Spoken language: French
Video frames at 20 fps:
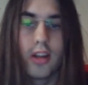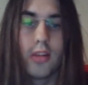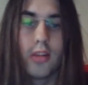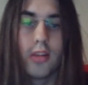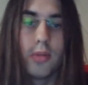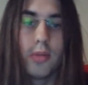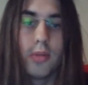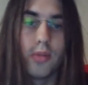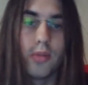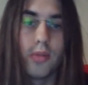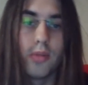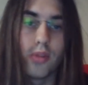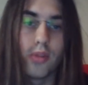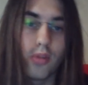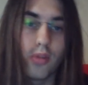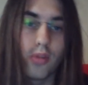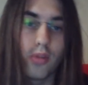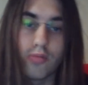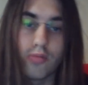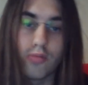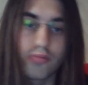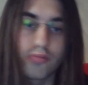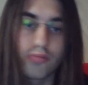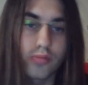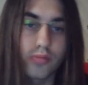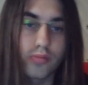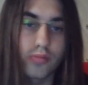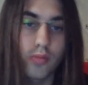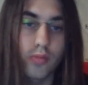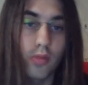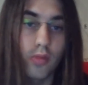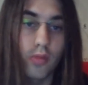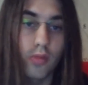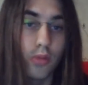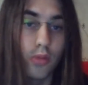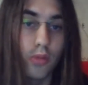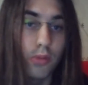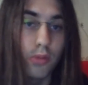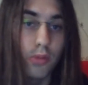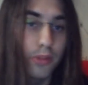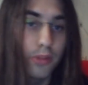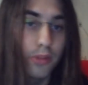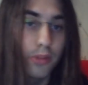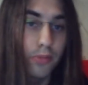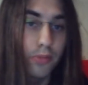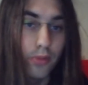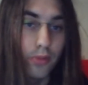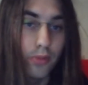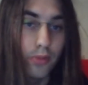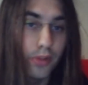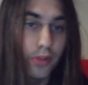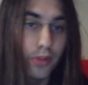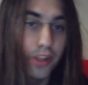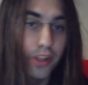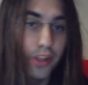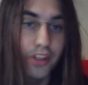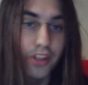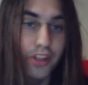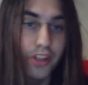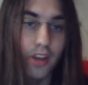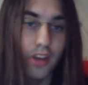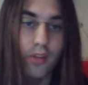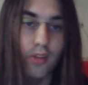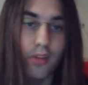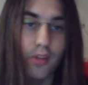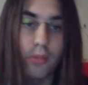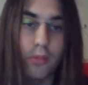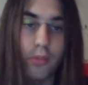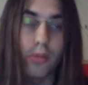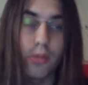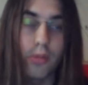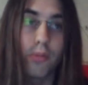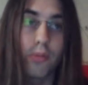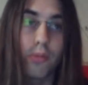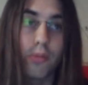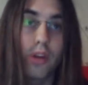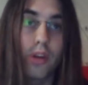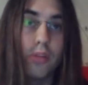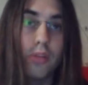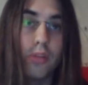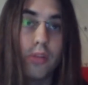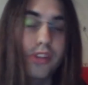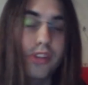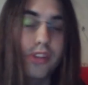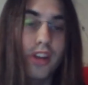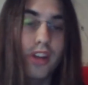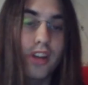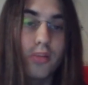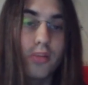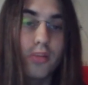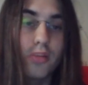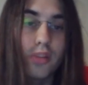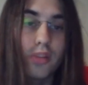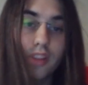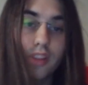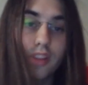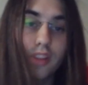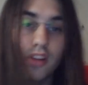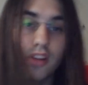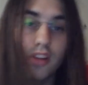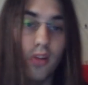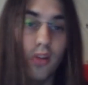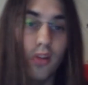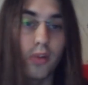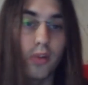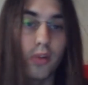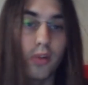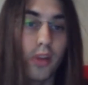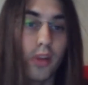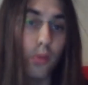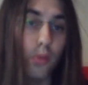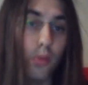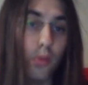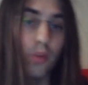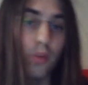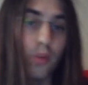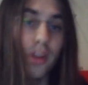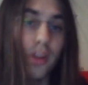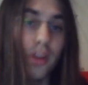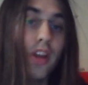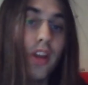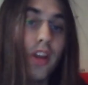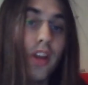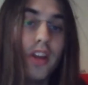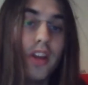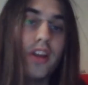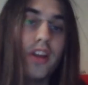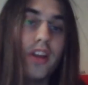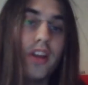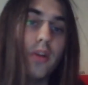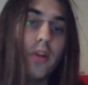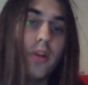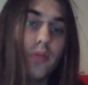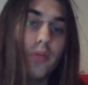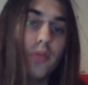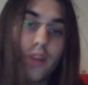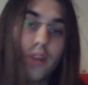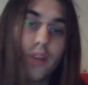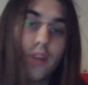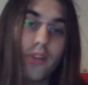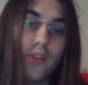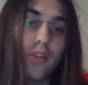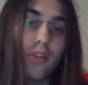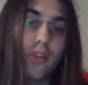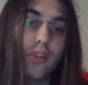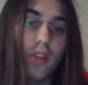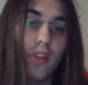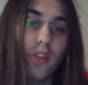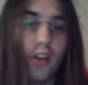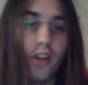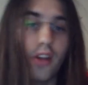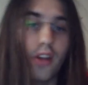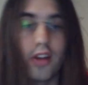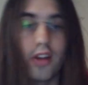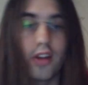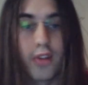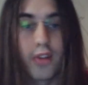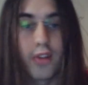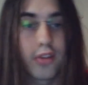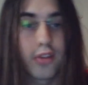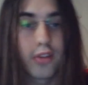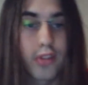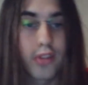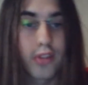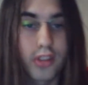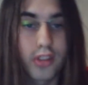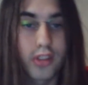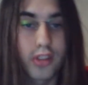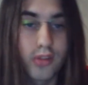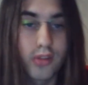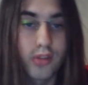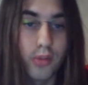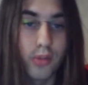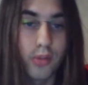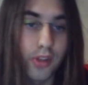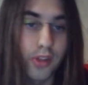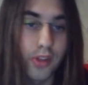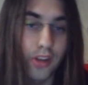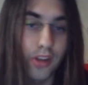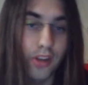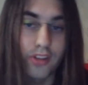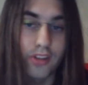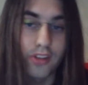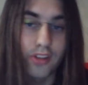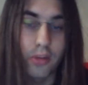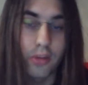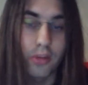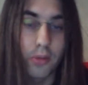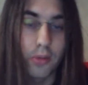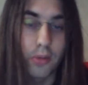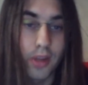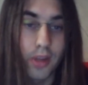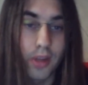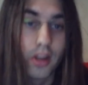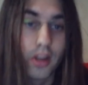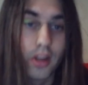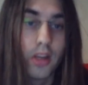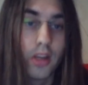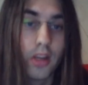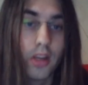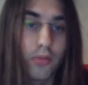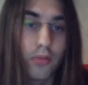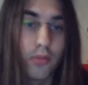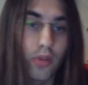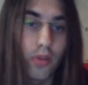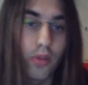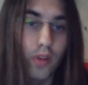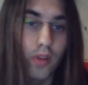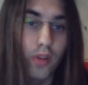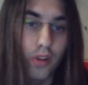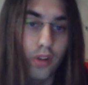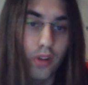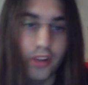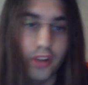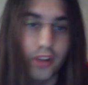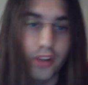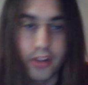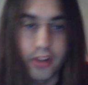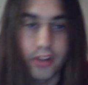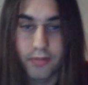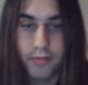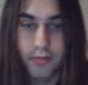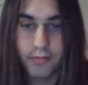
euh, euh, le même type d'unité qui arrive en même temps. Pas comme les strides où certains clans ont été un peu oubliés et ont dû attendre la, Fighters Collection 2015, la première, pour avoir leur stride.